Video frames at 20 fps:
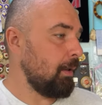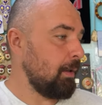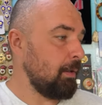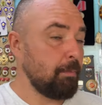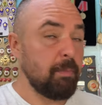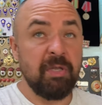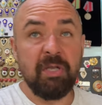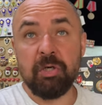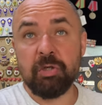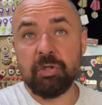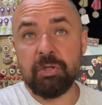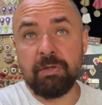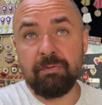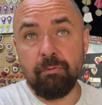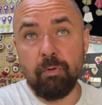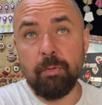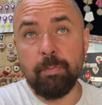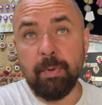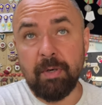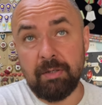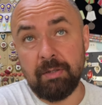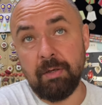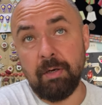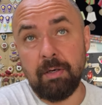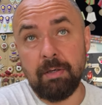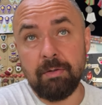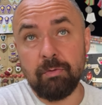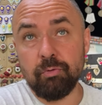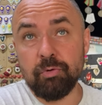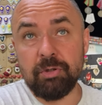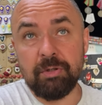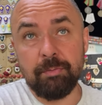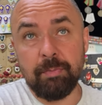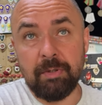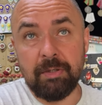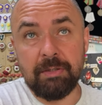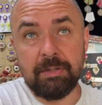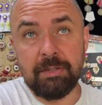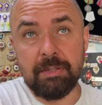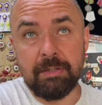мне же его и продали. Нужны угу.
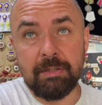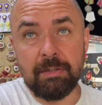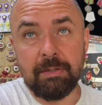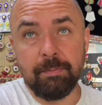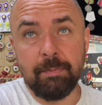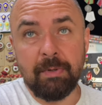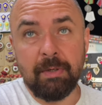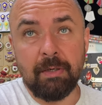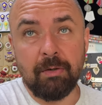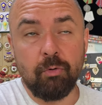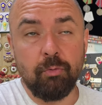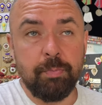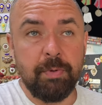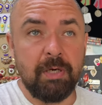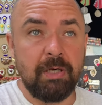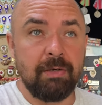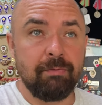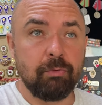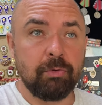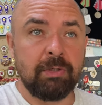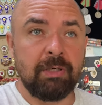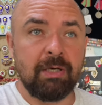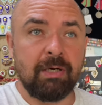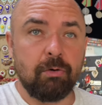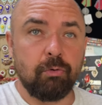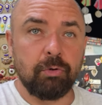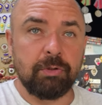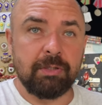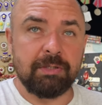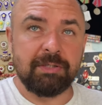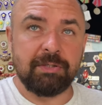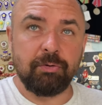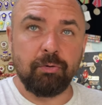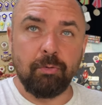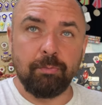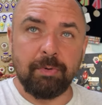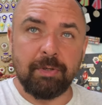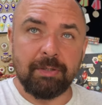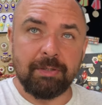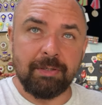были деньги. А купили его для какой-то
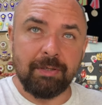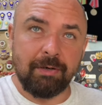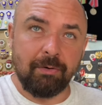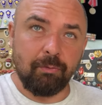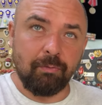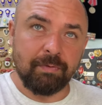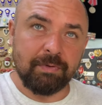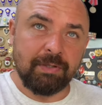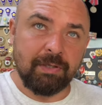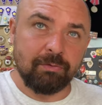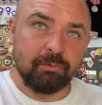съемки, для какого-то